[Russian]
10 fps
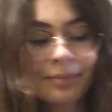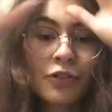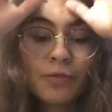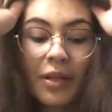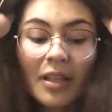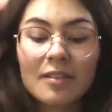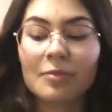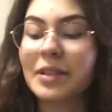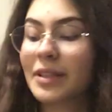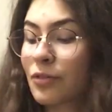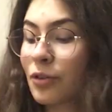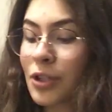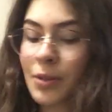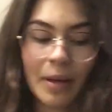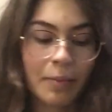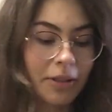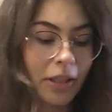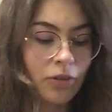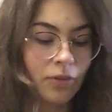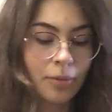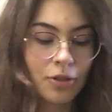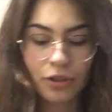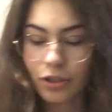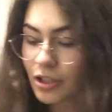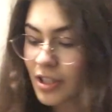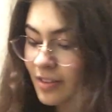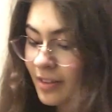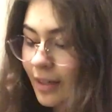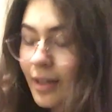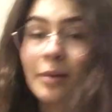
В принципе, это все, чем я питаюсь в обычной жизни.